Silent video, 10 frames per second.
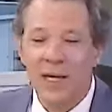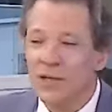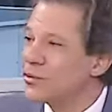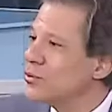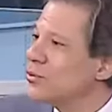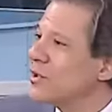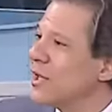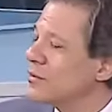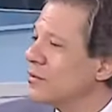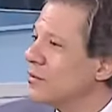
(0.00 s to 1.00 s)
baixo do
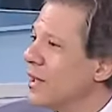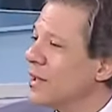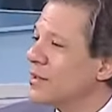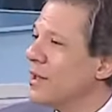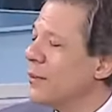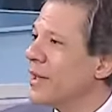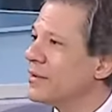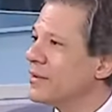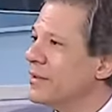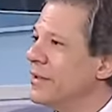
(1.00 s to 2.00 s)
teto da, da
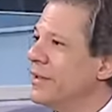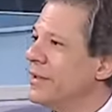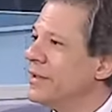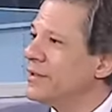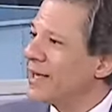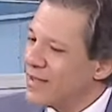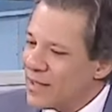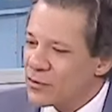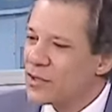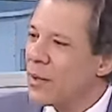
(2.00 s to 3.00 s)
meta. Está
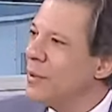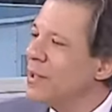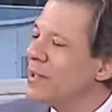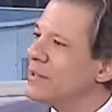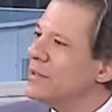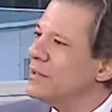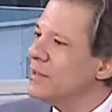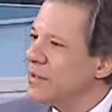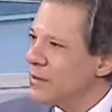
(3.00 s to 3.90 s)
dentro da banda,